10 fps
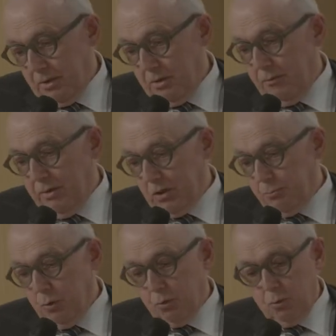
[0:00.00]
divergent
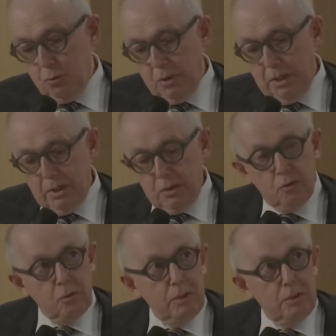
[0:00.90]
beaucoup
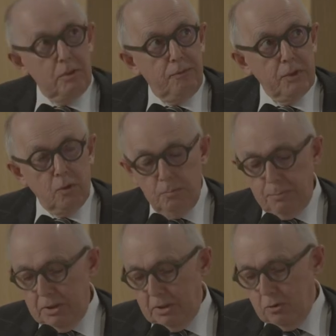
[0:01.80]
dans les différents
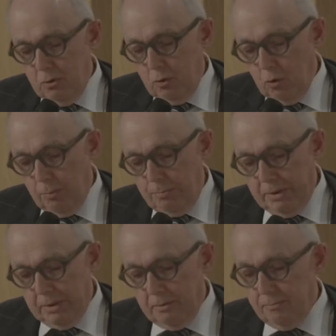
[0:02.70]
pays
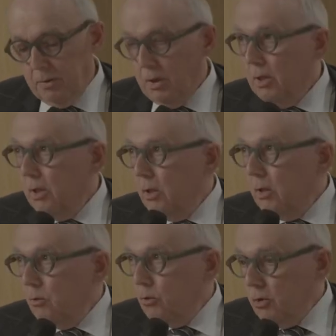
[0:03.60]
européens.
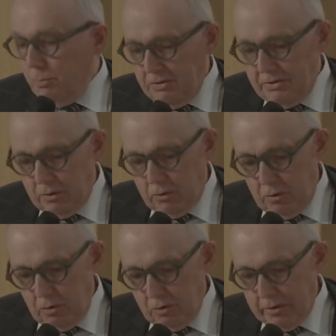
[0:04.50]
Nous sommes des
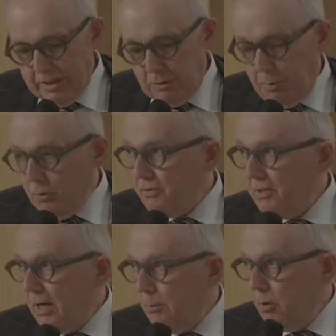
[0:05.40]
acteurs
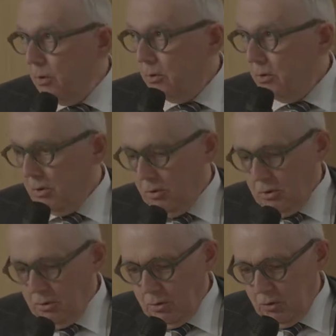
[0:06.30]
responsables qui
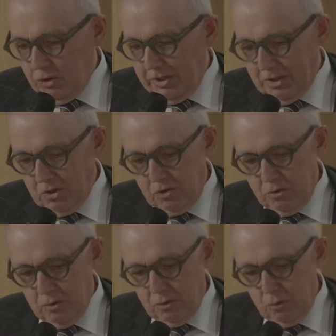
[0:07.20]
recherchent
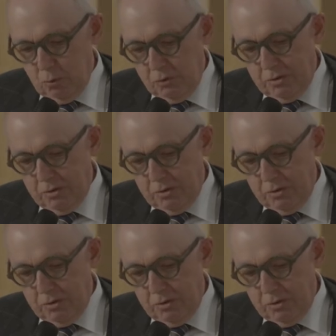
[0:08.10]
tous